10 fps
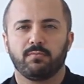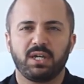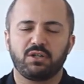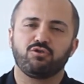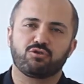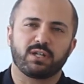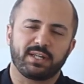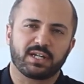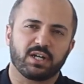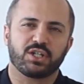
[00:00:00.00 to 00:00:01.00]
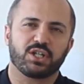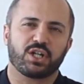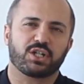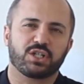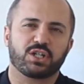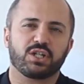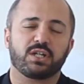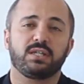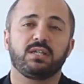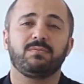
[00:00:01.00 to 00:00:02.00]
500 tane kaşe şak şak şak
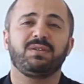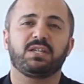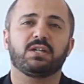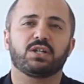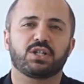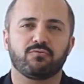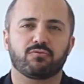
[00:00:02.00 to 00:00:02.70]
22 kaşe